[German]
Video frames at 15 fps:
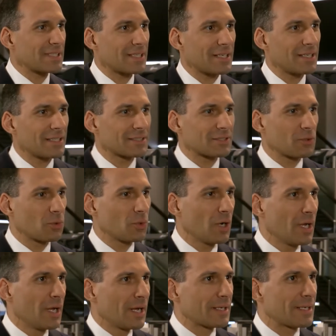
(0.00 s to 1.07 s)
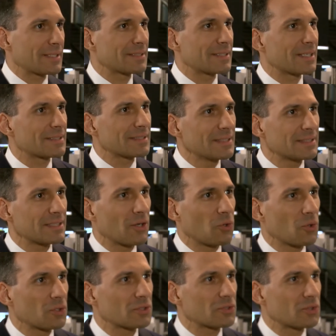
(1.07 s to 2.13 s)
sicherlich so, dass der
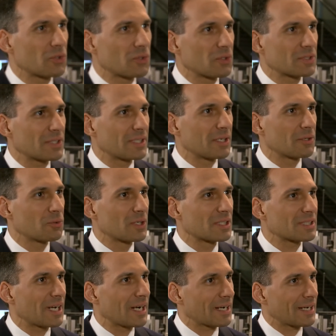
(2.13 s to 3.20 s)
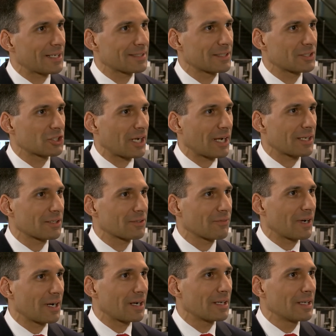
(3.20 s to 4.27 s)
Zinserhöhungszyklus in den USA ganz entscheidend
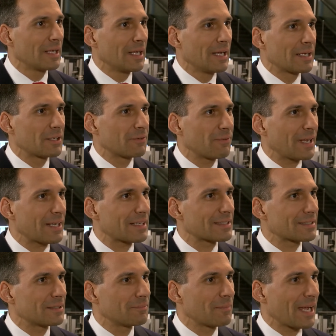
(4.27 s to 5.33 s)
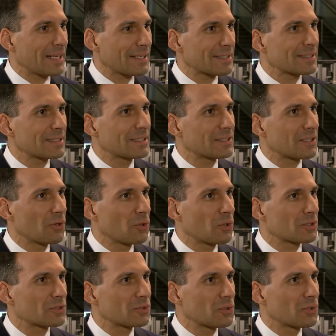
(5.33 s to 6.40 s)
war. Die Fed ist in einem echten
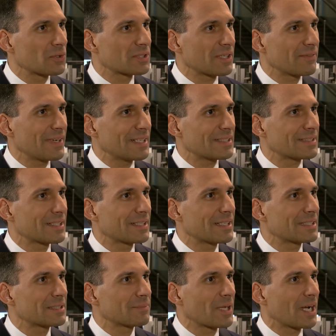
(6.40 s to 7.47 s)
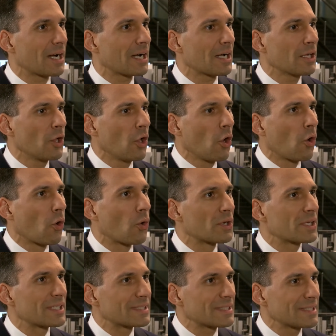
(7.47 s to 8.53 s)
Zinserhöhungszyklus gewesen in diesem Jahr
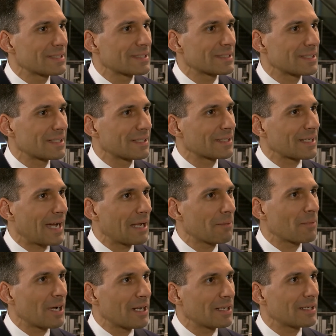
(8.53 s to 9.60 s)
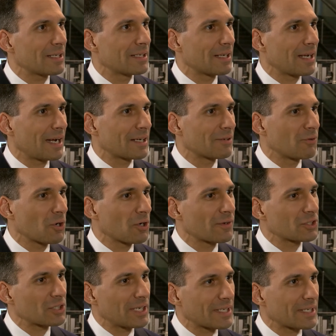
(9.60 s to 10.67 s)
und die Zinsen sind dreimal in einer Woche,
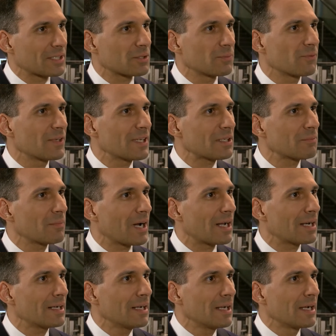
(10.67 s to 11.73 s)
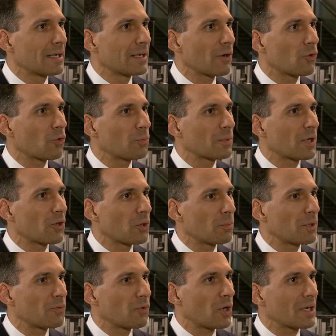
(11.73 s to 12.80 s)
wahrscheinlich dann zum vierten Mal nach oben
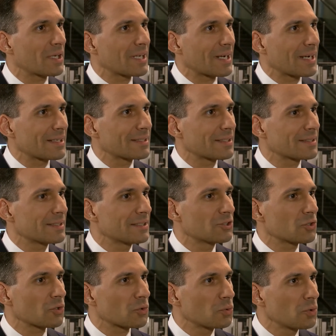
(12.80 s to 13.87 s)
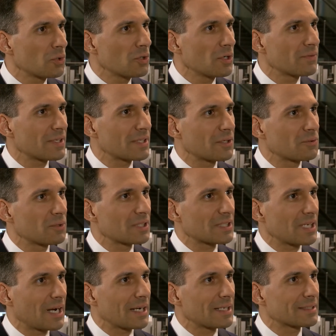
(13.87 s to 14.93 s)
genommen worden. Die ganze Zinsstrukturkurve in den
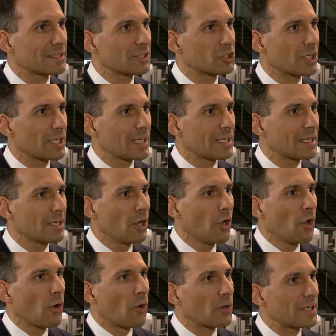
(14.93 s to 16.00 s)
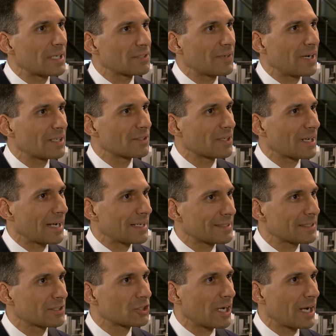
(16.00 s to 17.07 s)
USA ist gestiegen und das war also ein
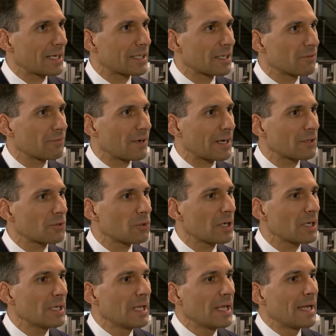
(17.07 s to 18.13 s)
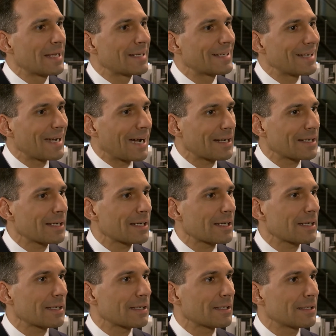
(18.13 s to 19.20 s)
ganz entscheidender Faktor. Die
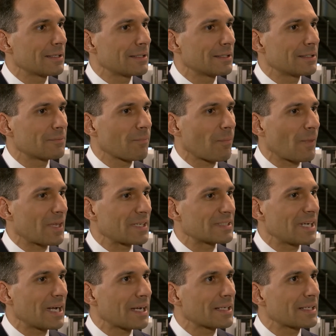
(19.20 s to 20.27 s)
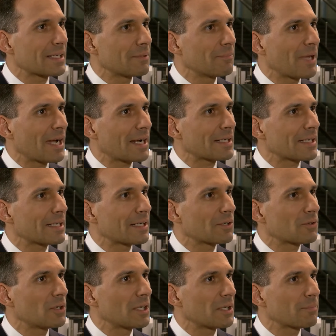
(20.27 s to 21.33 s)
andere äh, Sache, die die Märkte
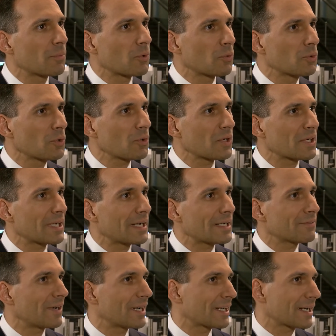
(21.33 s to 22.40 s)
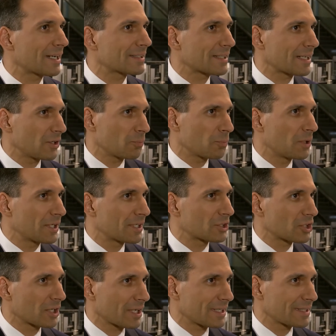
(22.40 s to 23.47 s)
natürlich beunruhigt hat, waren die ganzen
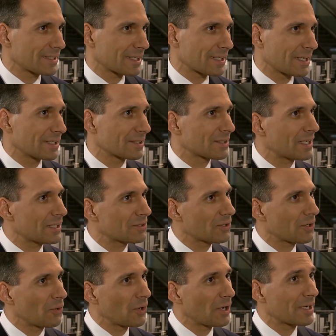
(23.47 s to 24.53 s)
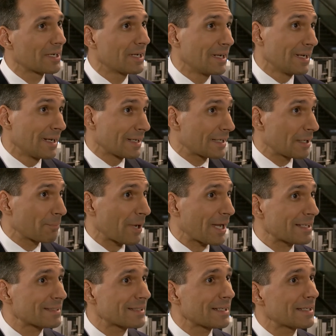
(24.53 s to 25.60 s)
geopolitischen Risiken. Also dazu gehören der
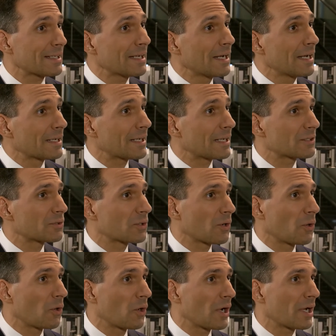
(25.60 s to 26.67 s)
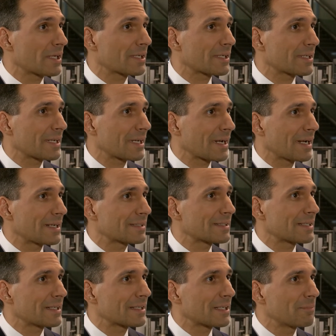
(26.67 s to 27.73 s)
Brexit, dazu gehört die
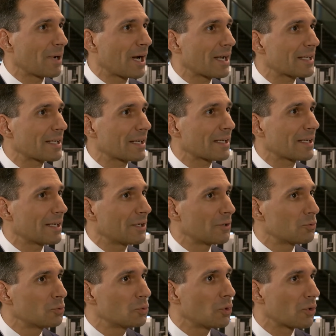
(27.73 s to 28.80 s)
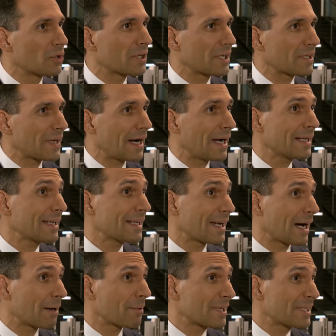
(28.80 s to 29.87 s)
ganze Thematik, EU e und Italien,
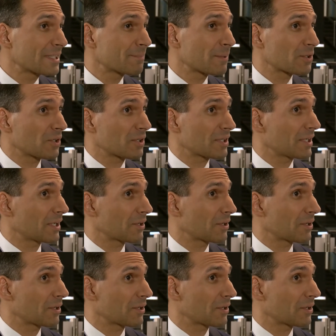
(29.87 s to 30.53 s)
aber insbesondere